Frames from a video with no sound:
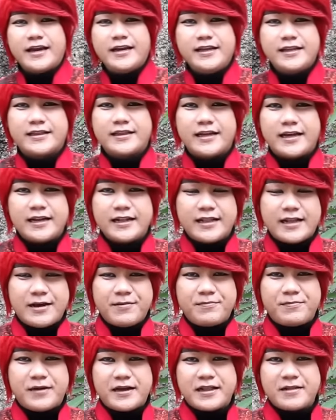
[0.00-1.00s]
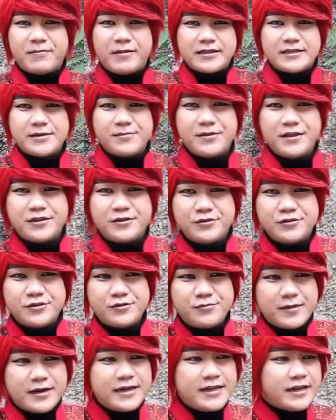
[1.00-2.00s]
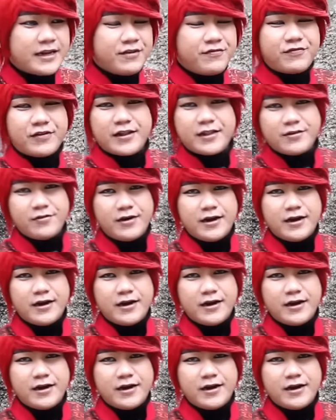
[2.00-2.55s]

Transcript: editan sampah semacam itu. Cuma di reverse